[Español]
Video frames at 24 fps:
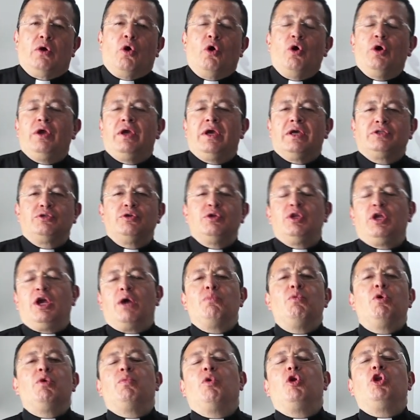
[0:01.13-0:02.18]
Hoy es un día
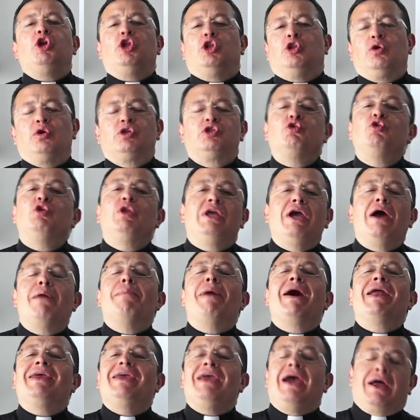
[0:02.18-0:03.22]
muy bonito, es un día
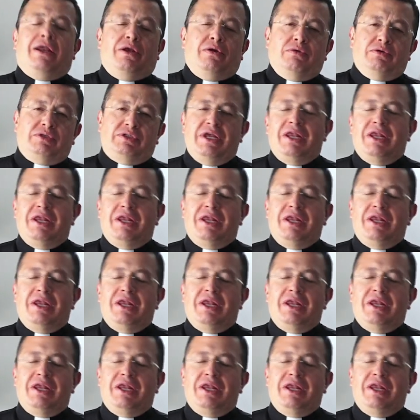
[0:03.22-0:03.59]
mariano,